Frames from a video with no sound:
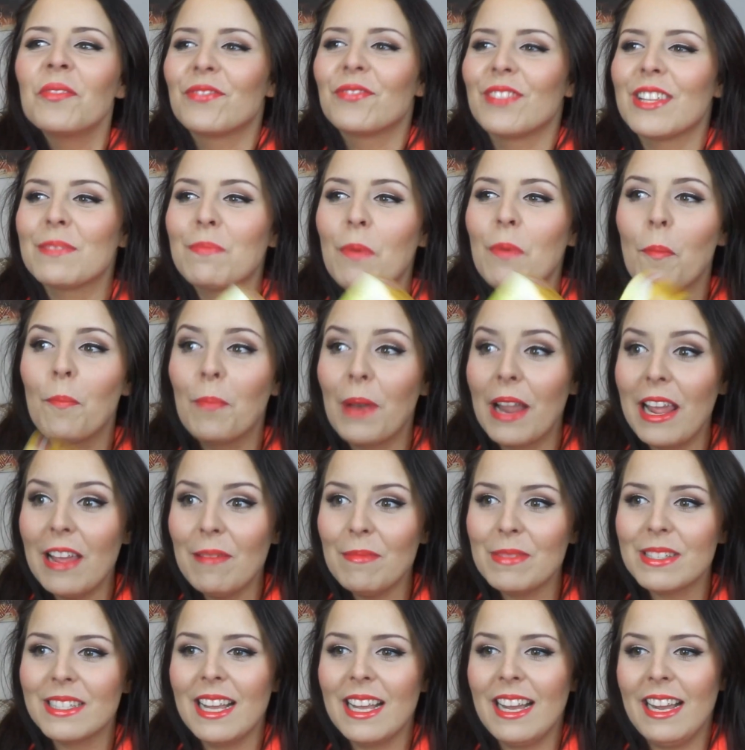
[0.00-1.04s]
Und das Problem
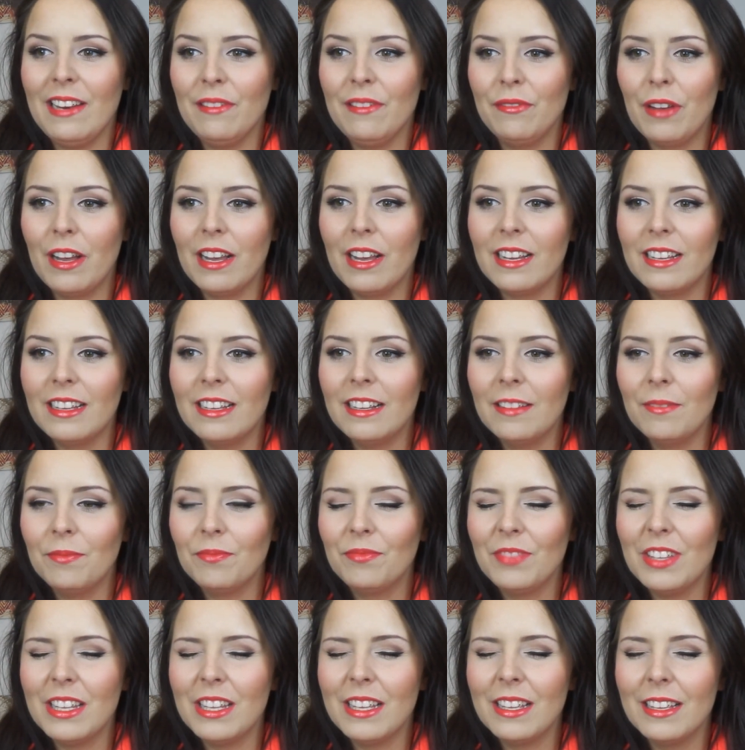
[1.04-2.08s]
ist einfach, ähm,
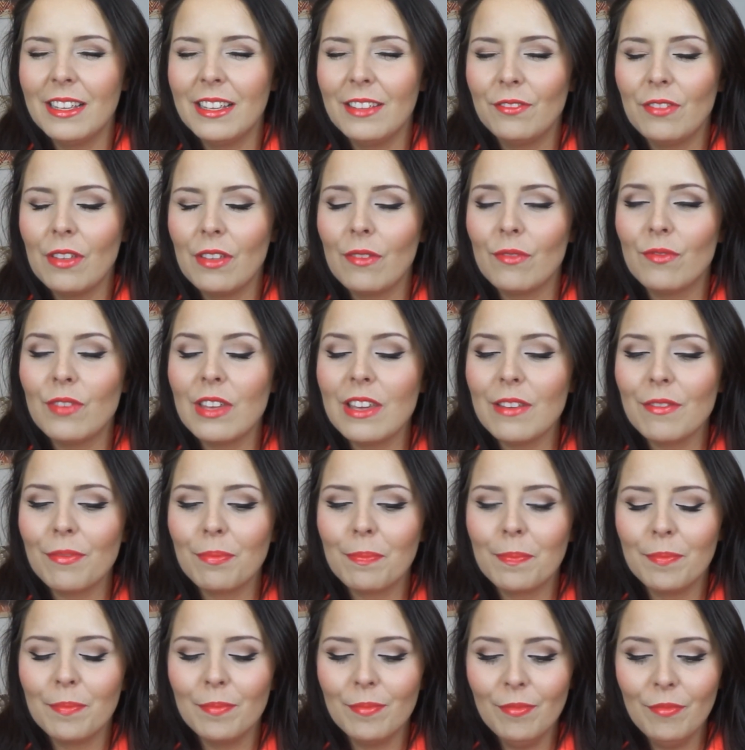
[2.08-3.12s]
wie, wie
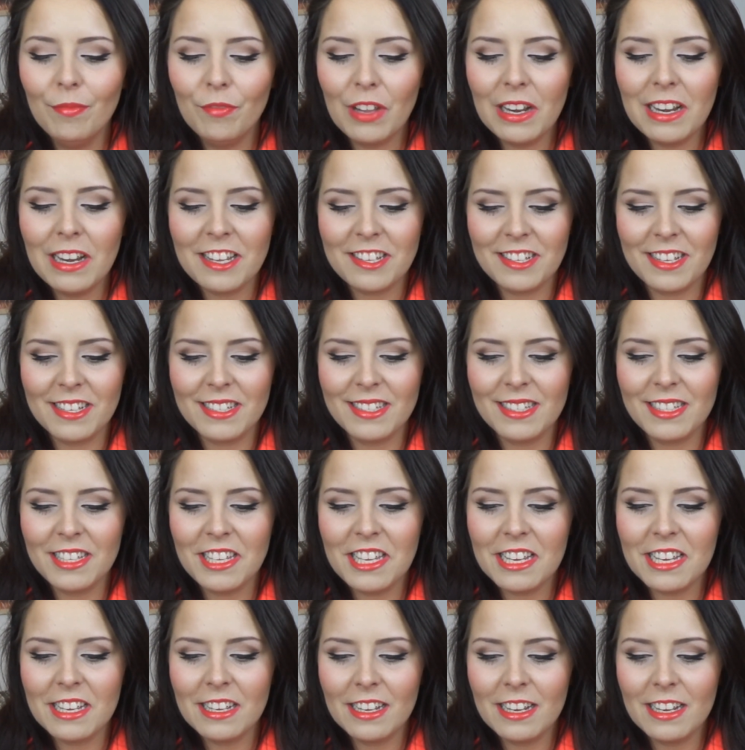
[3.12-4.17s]
will ich das
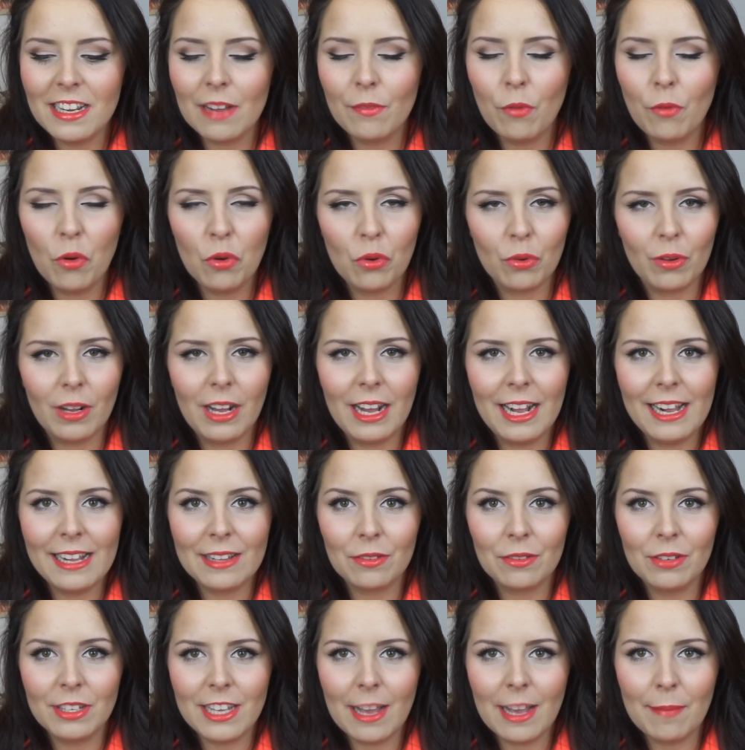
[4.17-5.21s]
hier in der Wohnung halten?
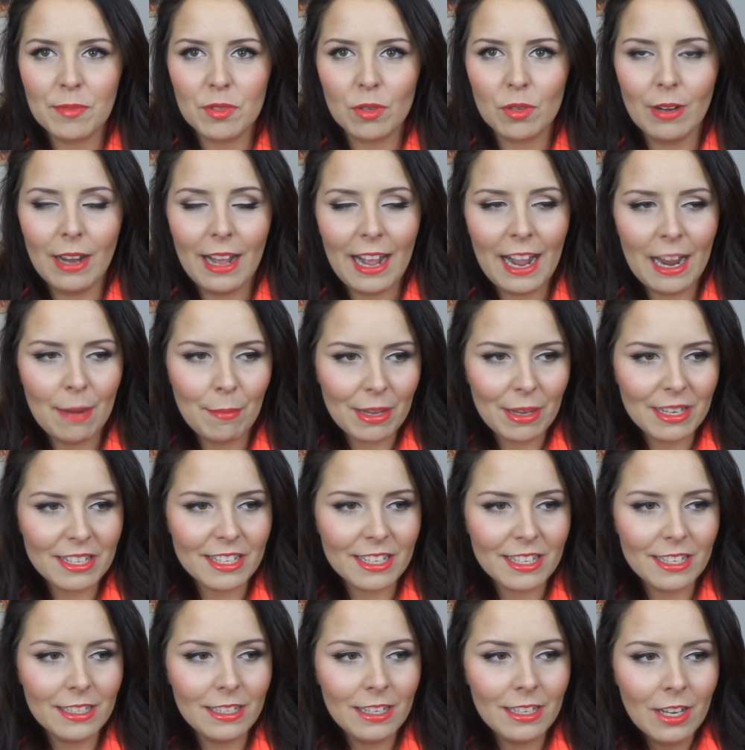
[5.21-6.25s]
Und ich habe so ein
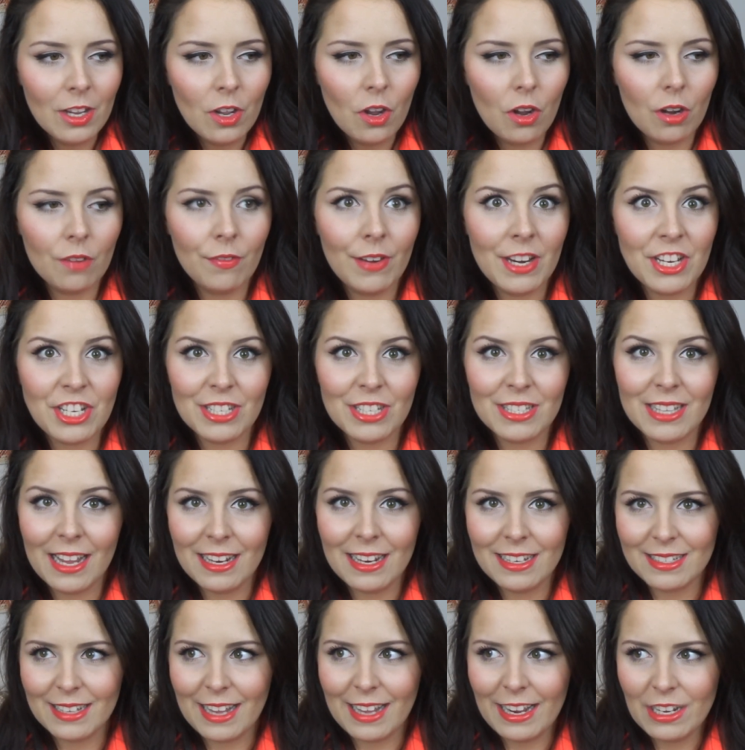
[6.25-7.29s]
Eimerchen und wenn ich das da
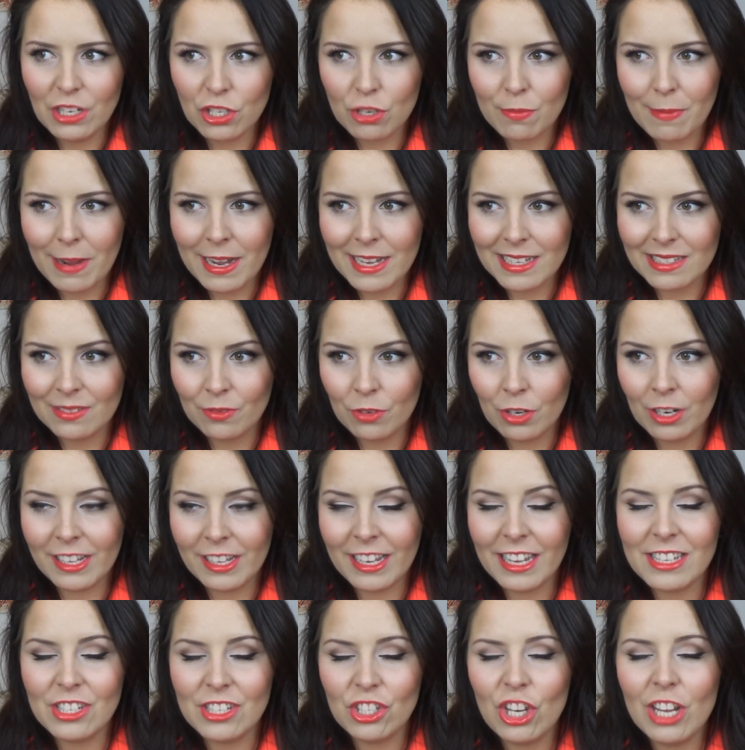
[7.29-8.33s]
alles reinschmeißen würde, dann
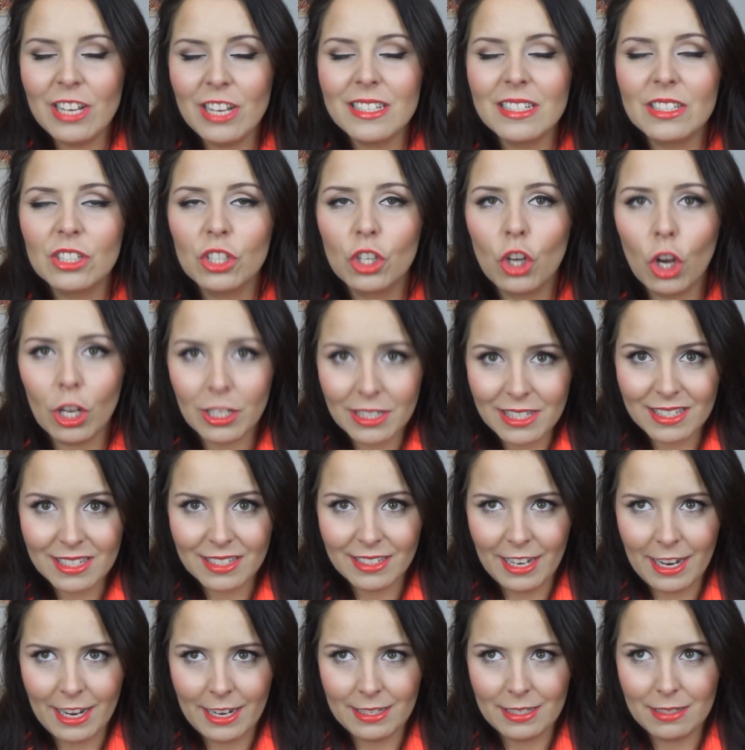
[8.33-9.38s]
kriege ich jedes Kotzen
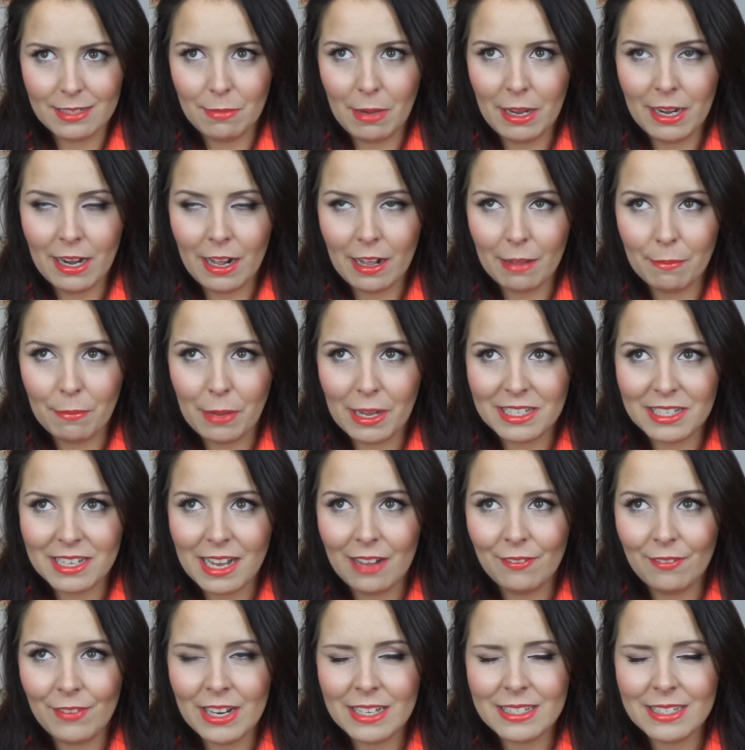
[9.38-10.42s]
jedes Mal nach ein paar
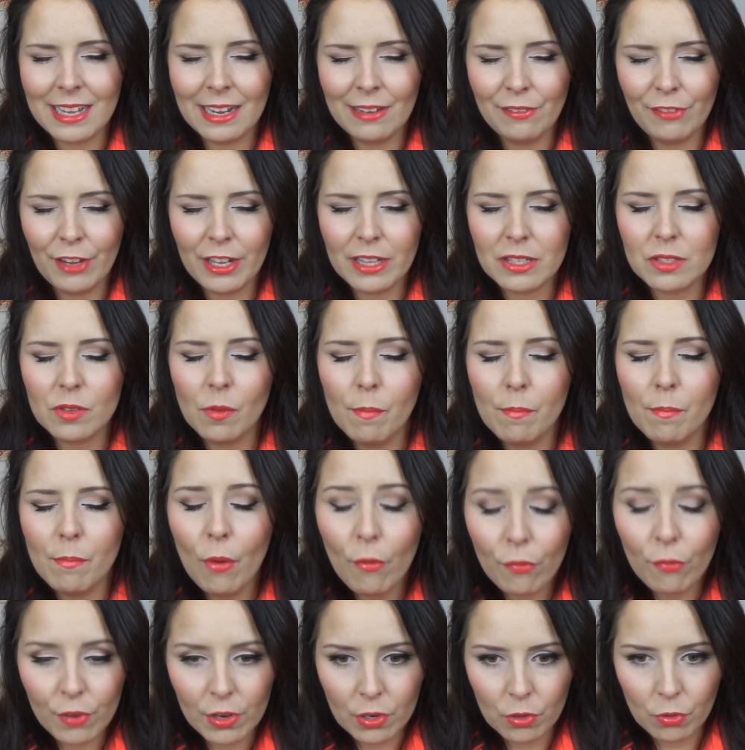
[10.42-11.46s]
Tagen, weil es anfängt zu
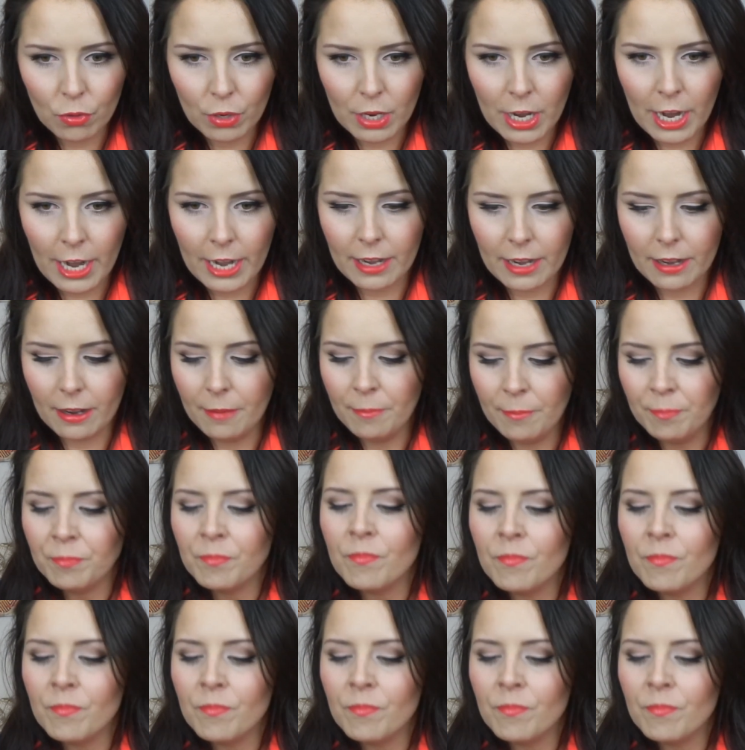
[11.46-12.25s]
müffeln ohne Ende.